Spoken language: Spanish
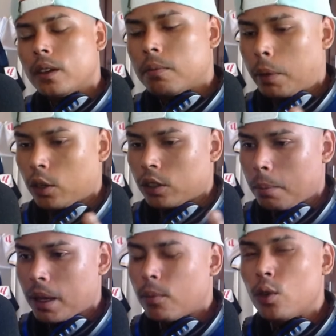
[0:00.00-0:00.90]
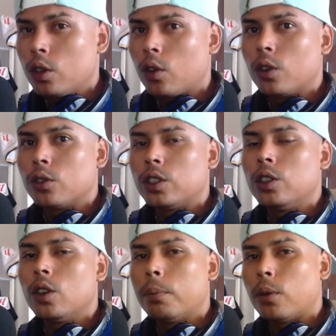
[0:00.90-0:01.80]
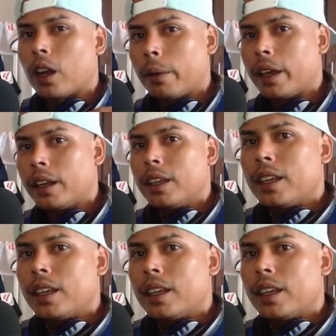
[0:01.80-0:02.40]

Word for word: Pero también muy conocido por haber